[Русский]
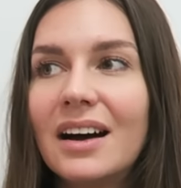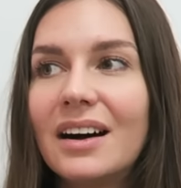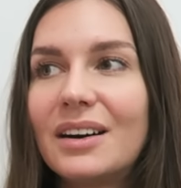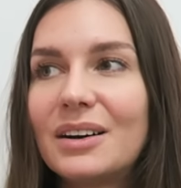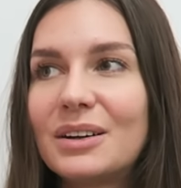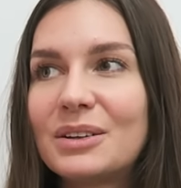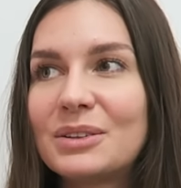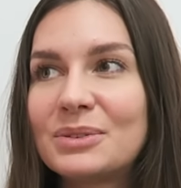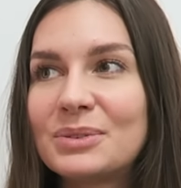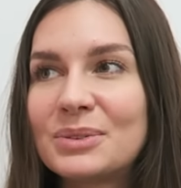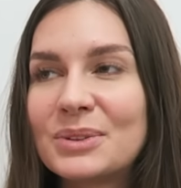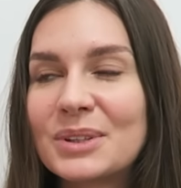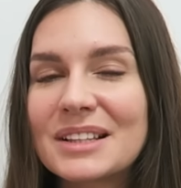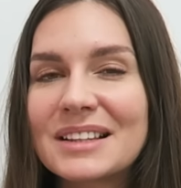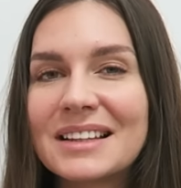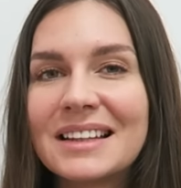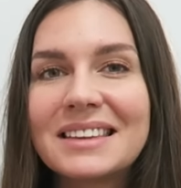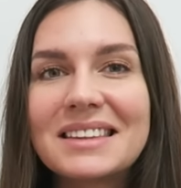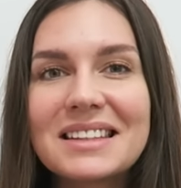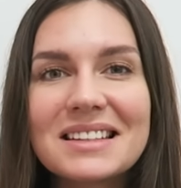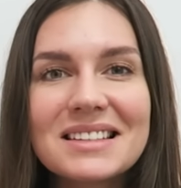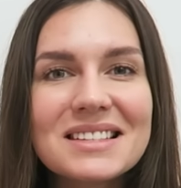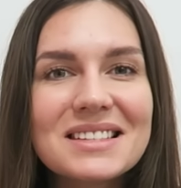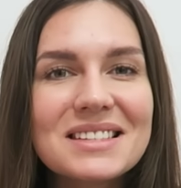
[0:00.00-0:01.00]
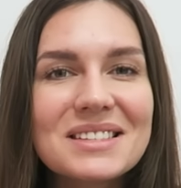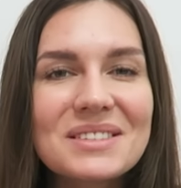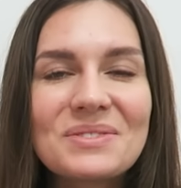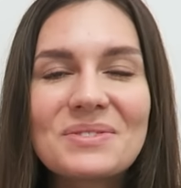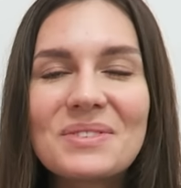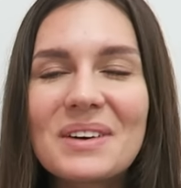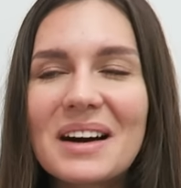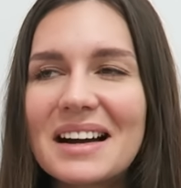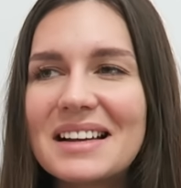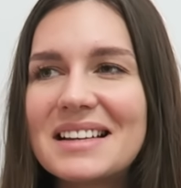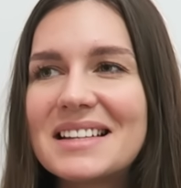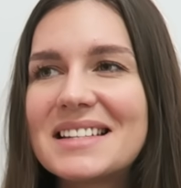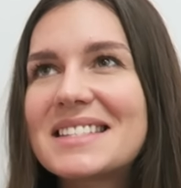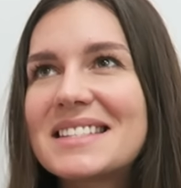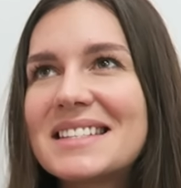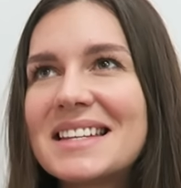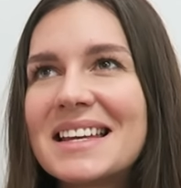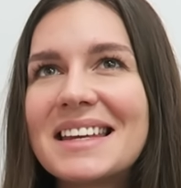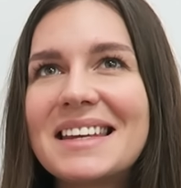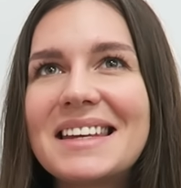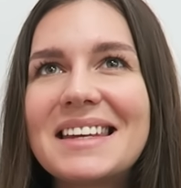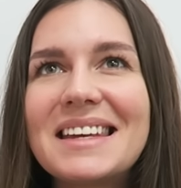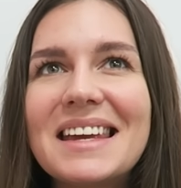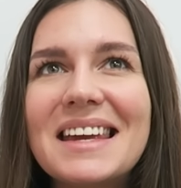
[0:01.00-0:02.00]
а, вот, натанцевались,
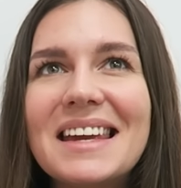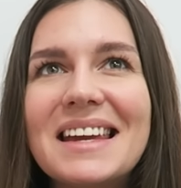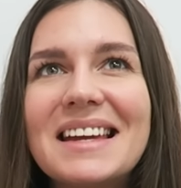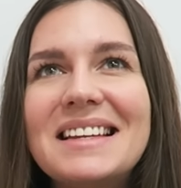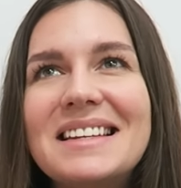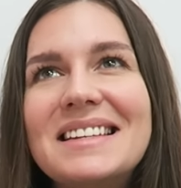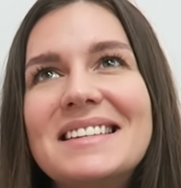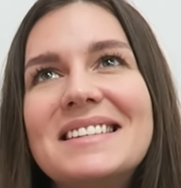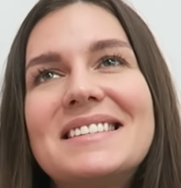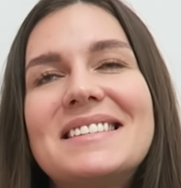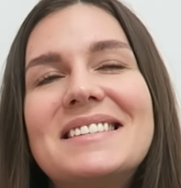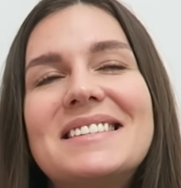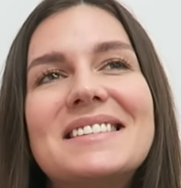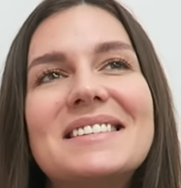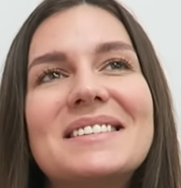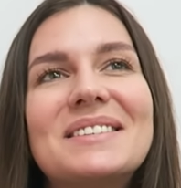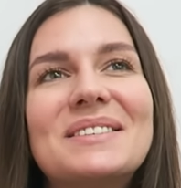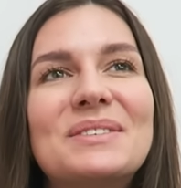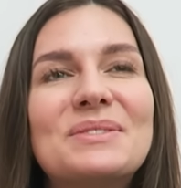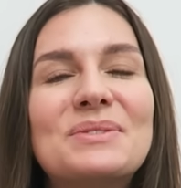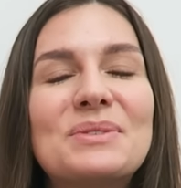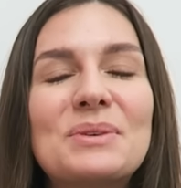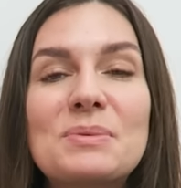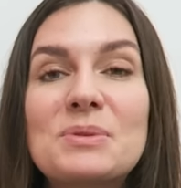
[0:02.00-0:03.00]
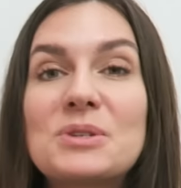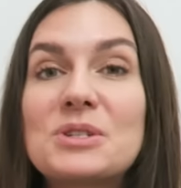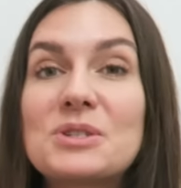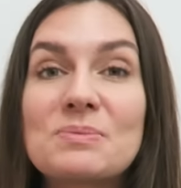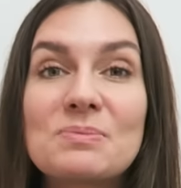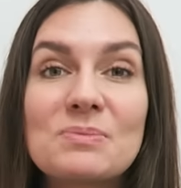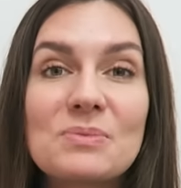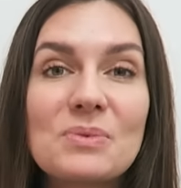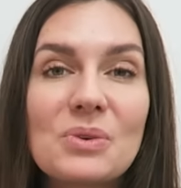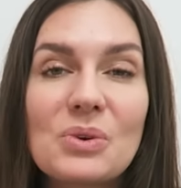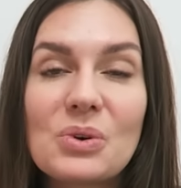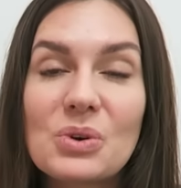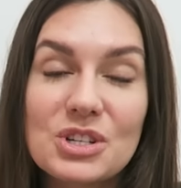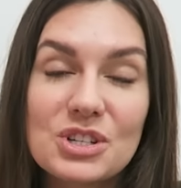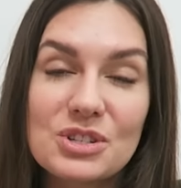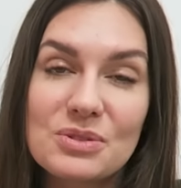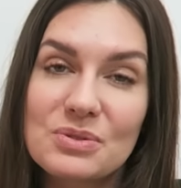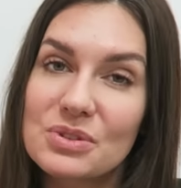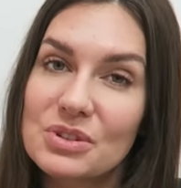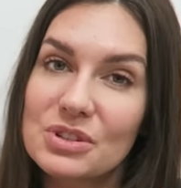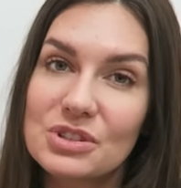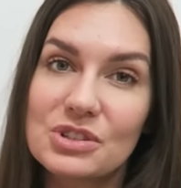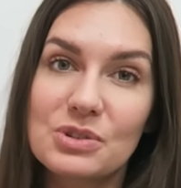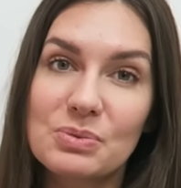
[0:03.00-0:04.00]
наелись, в общем,
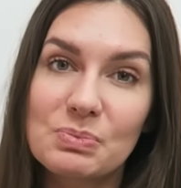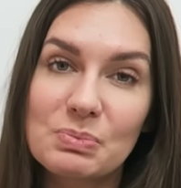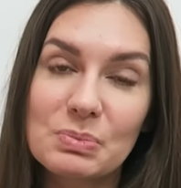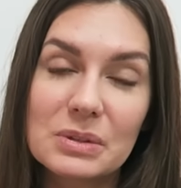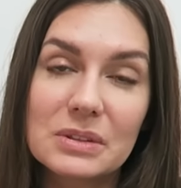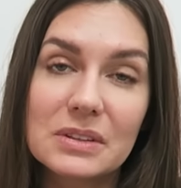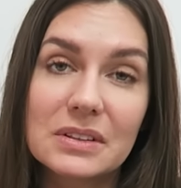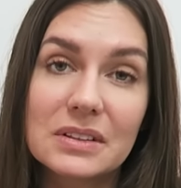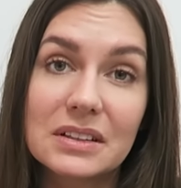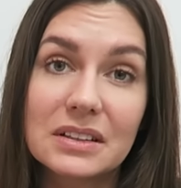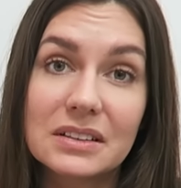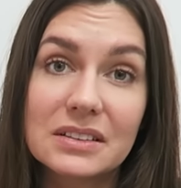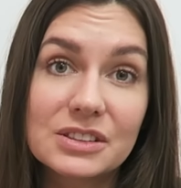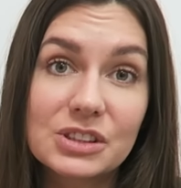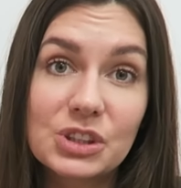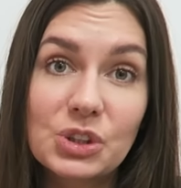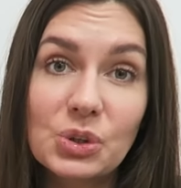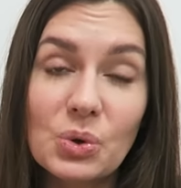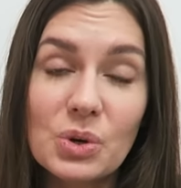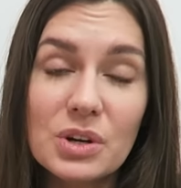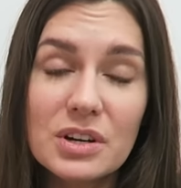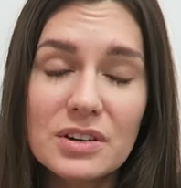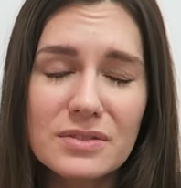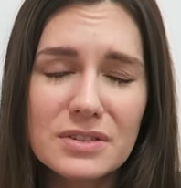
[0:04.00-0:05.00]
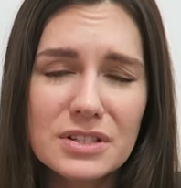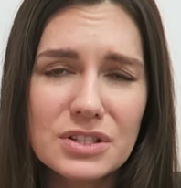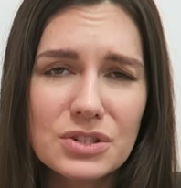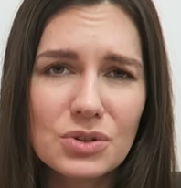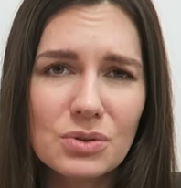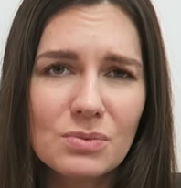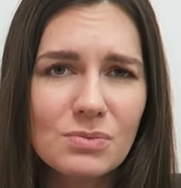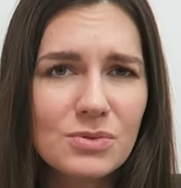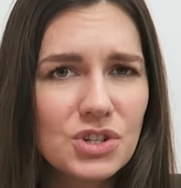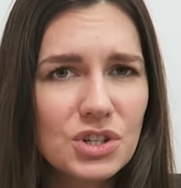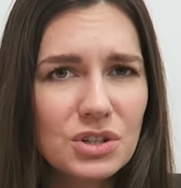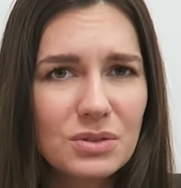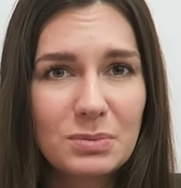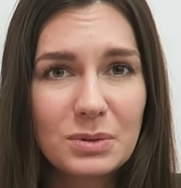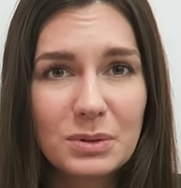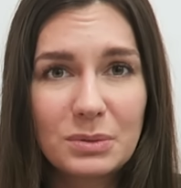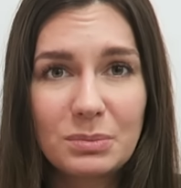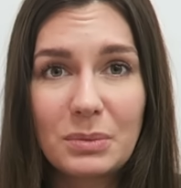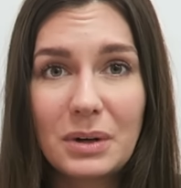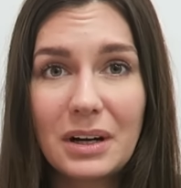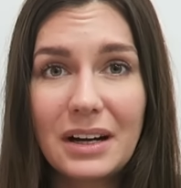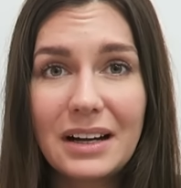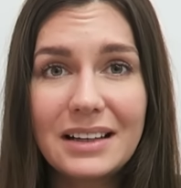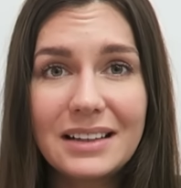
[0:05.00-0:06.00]
очень-очень было здорово, Семочка
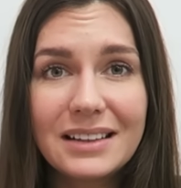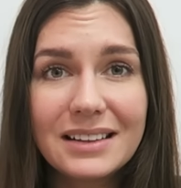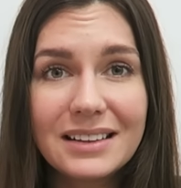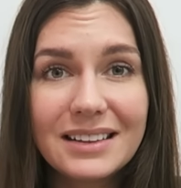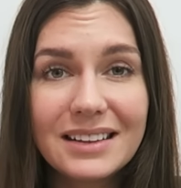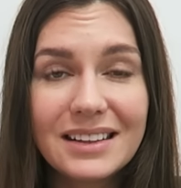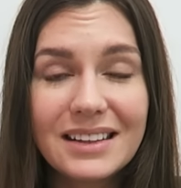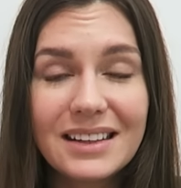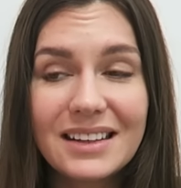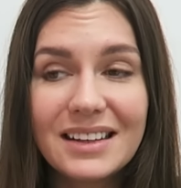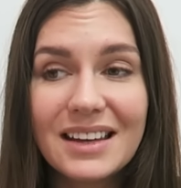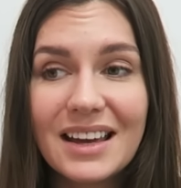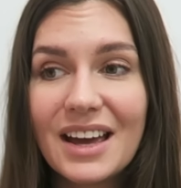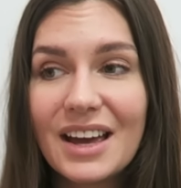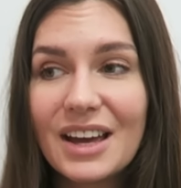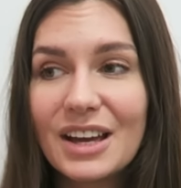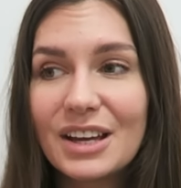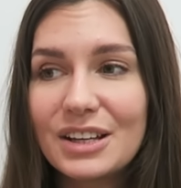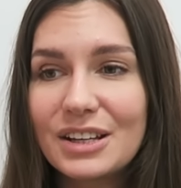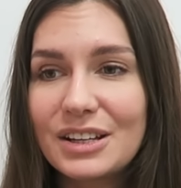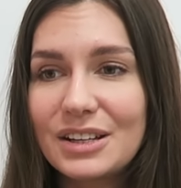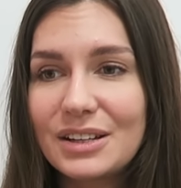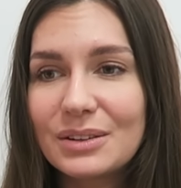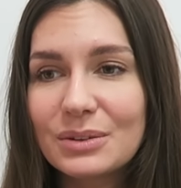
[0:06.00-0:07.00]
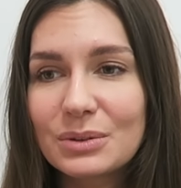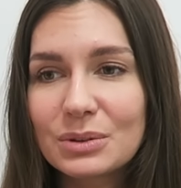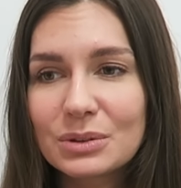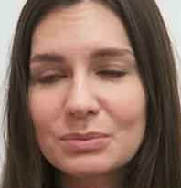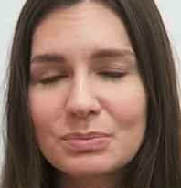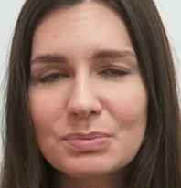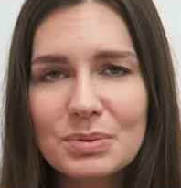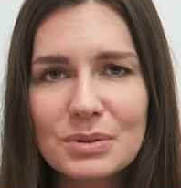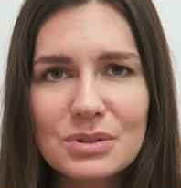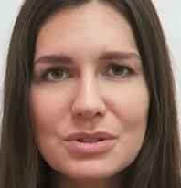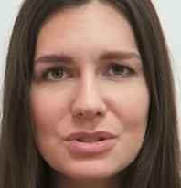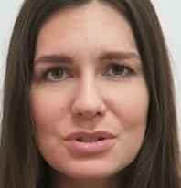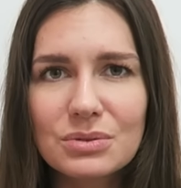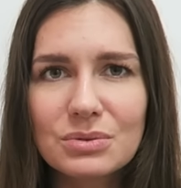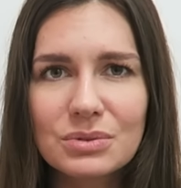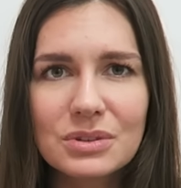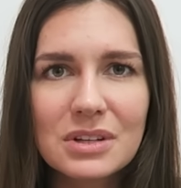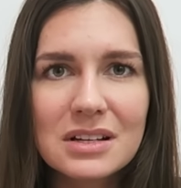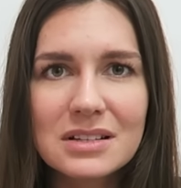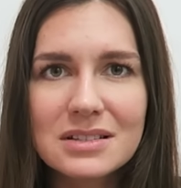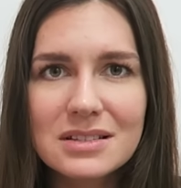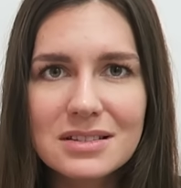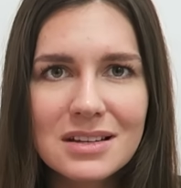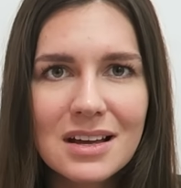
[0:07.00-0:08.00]
был маленький, и он просто у
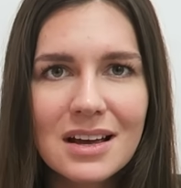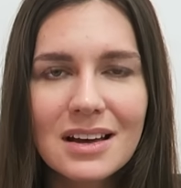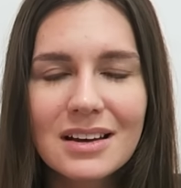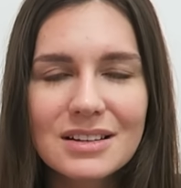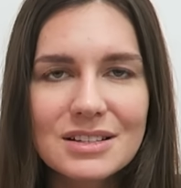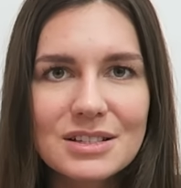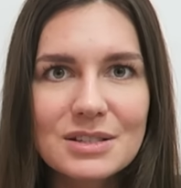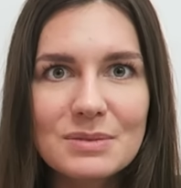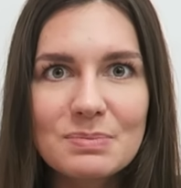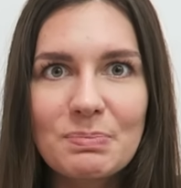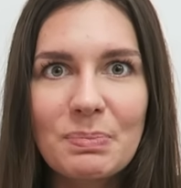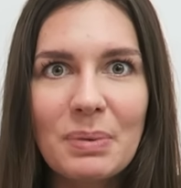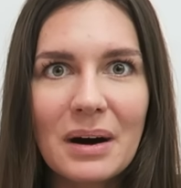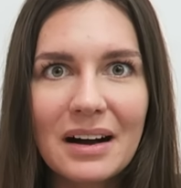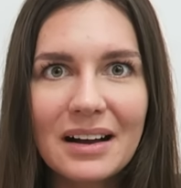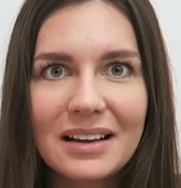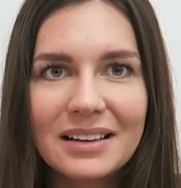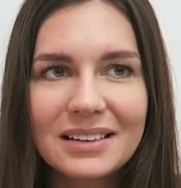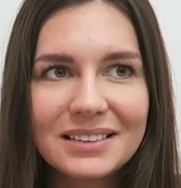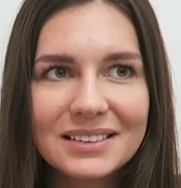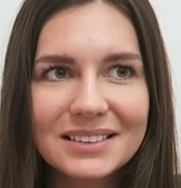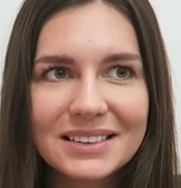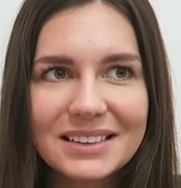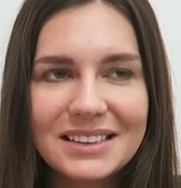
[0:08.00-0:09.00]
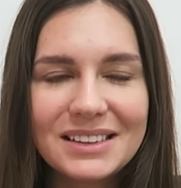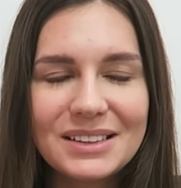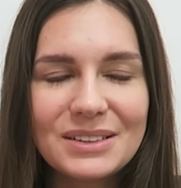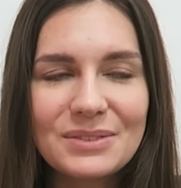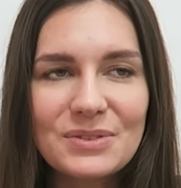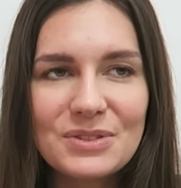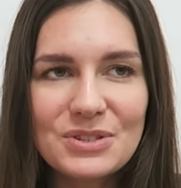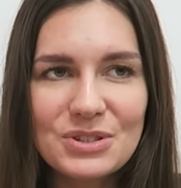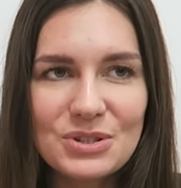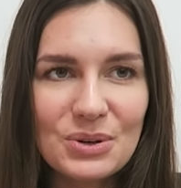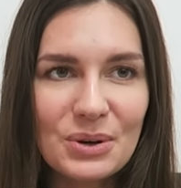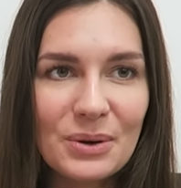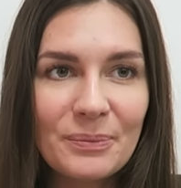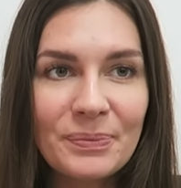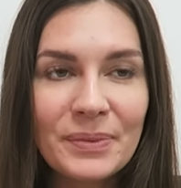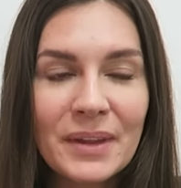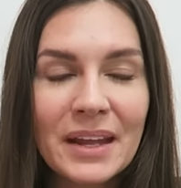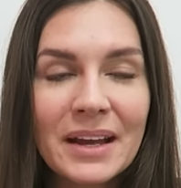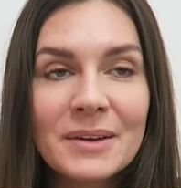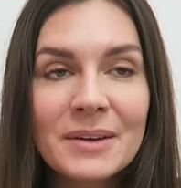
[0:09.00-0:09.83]
нас спал, и все.